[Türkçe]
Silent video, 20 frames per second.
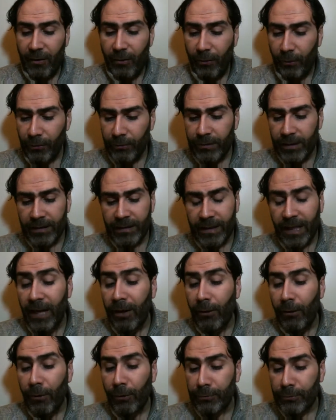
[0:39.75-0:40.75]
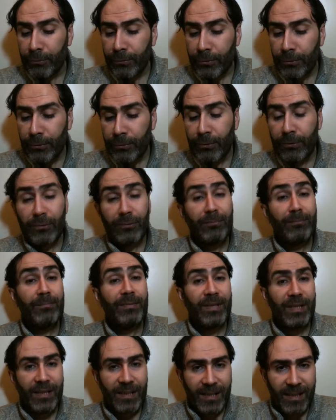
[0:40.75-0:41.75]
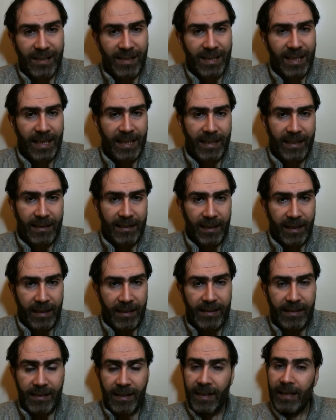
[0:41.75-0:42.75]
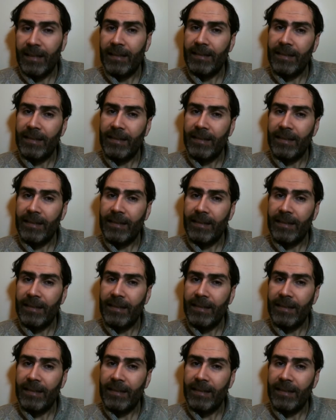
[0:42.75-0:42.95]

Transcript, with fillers: Orada da 10. sözün 1. zeylindeyiz.